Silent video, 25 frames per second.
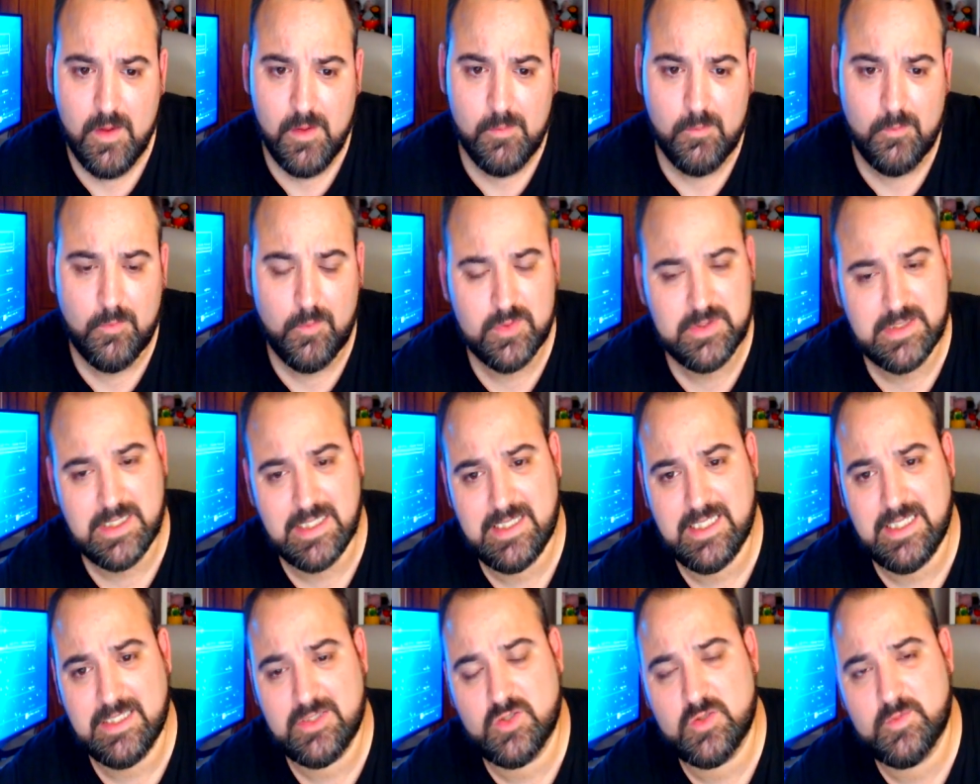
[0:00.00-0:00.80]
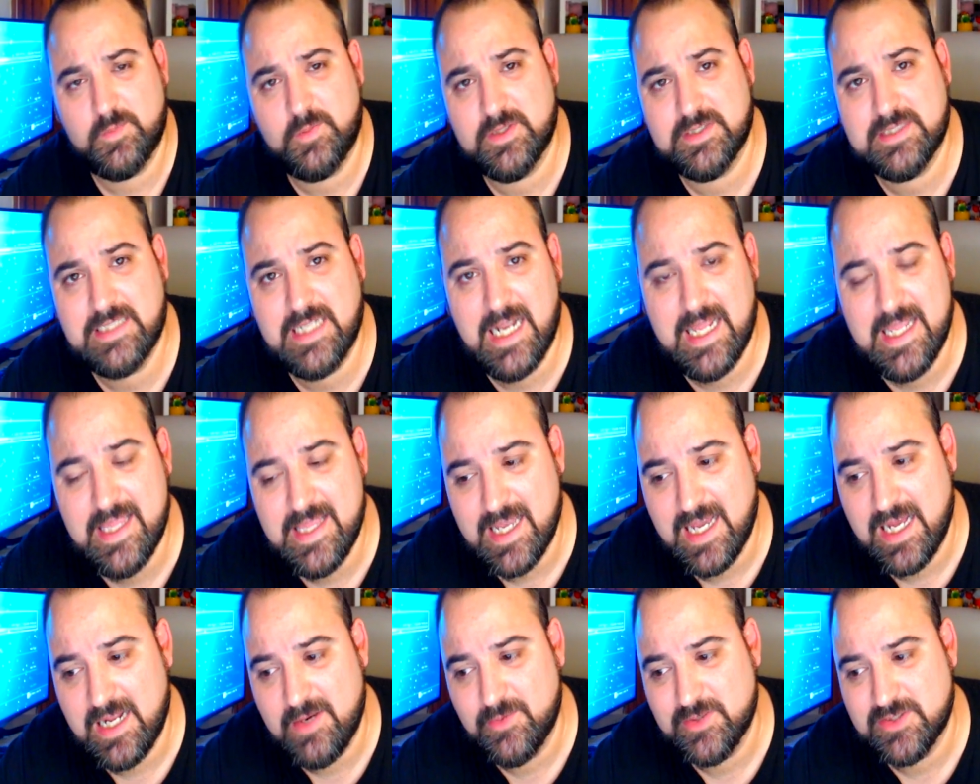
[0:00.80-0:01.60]
Muchas gracias a todos por estar ahí,
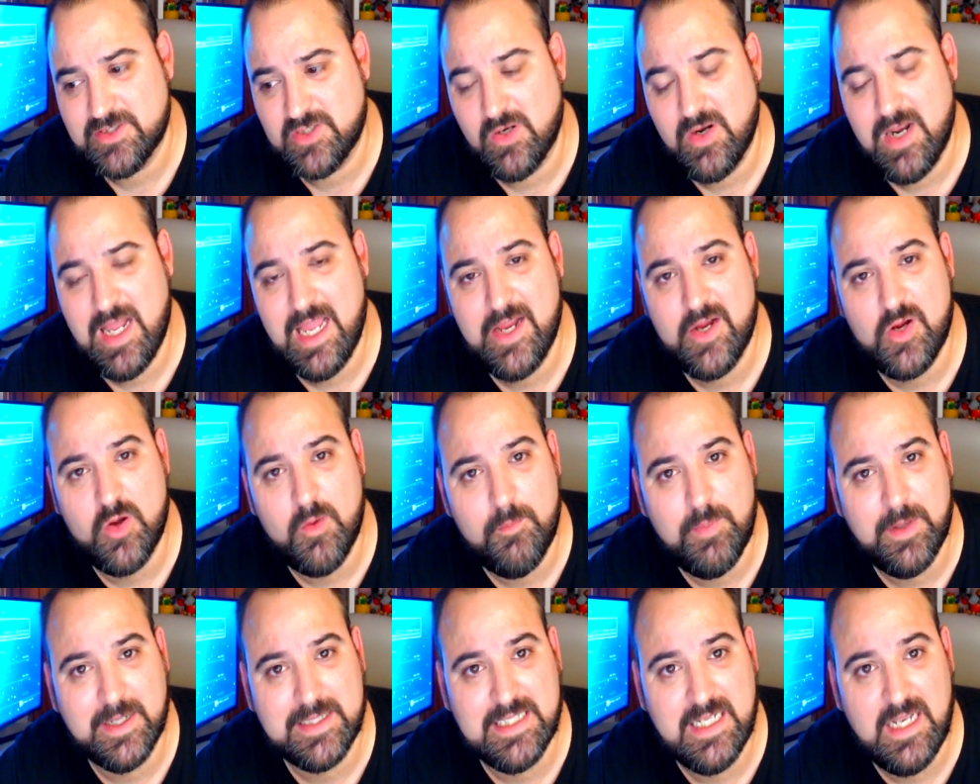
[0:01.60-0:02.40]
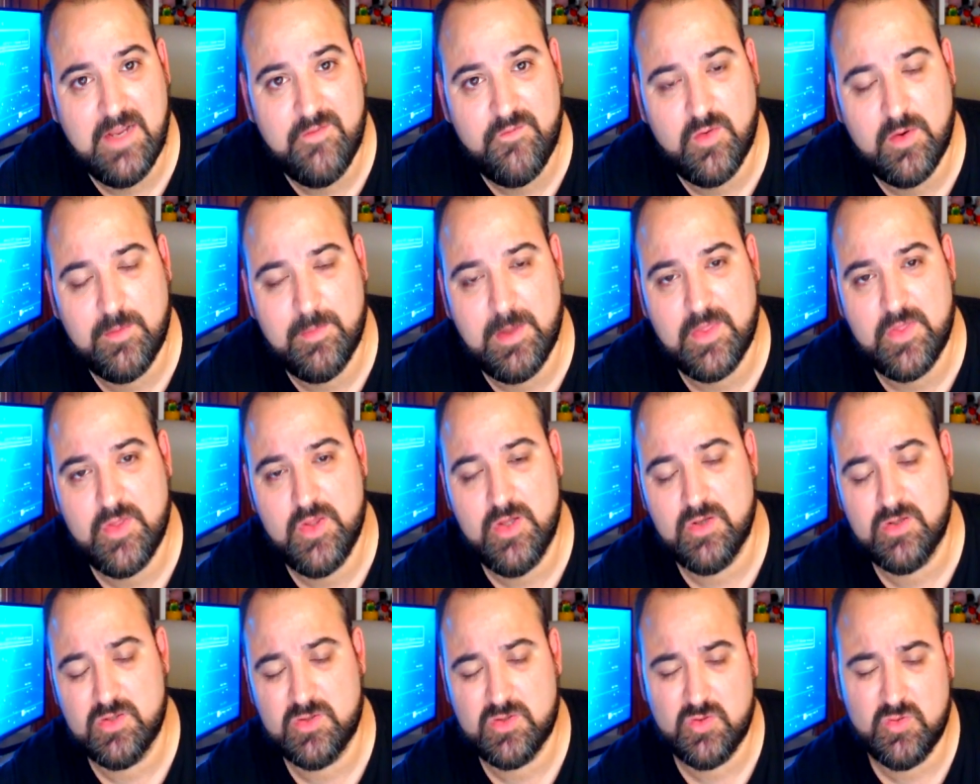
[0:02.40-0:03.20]
dejar vuestro like, compartir la
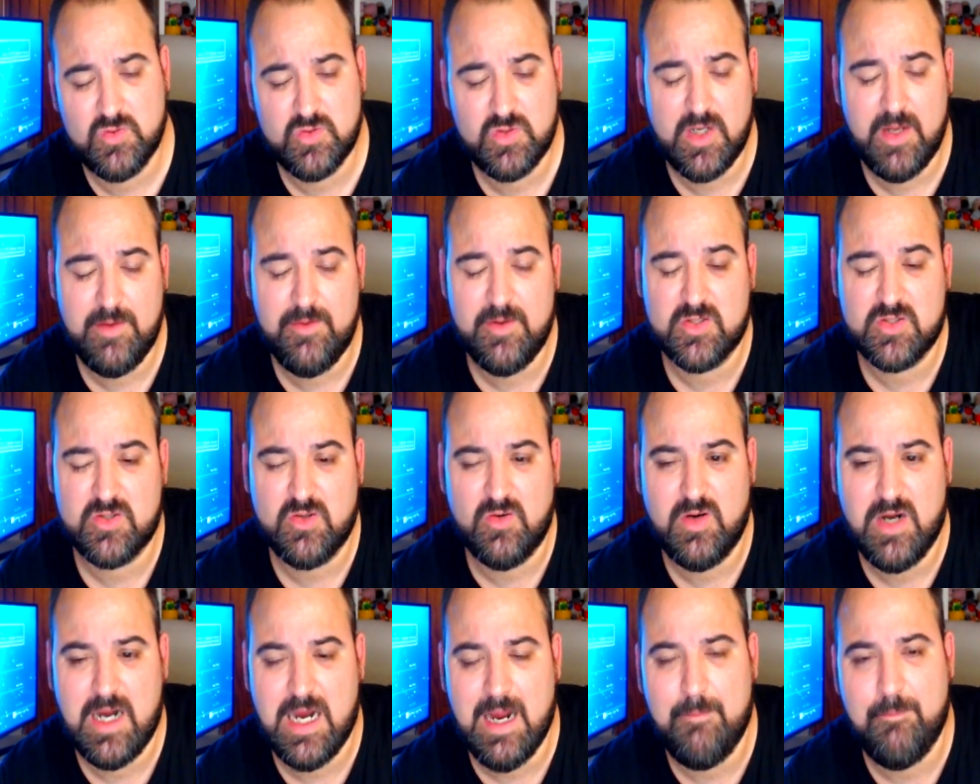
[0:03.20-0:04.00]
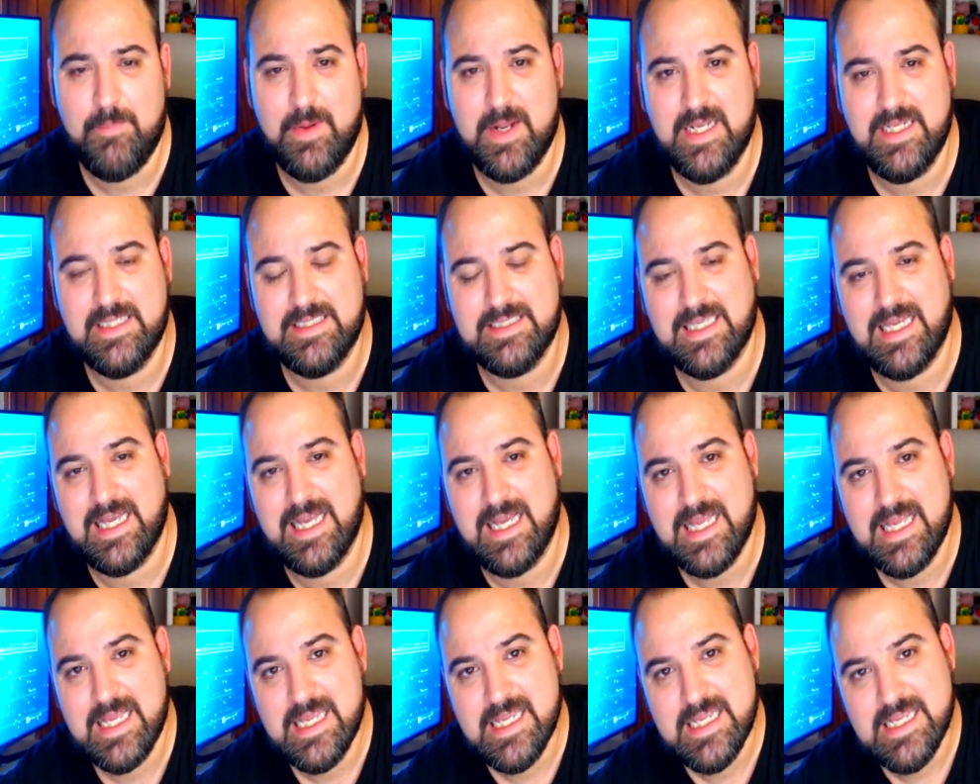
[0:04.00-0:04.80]
información, suscribiros con campanita,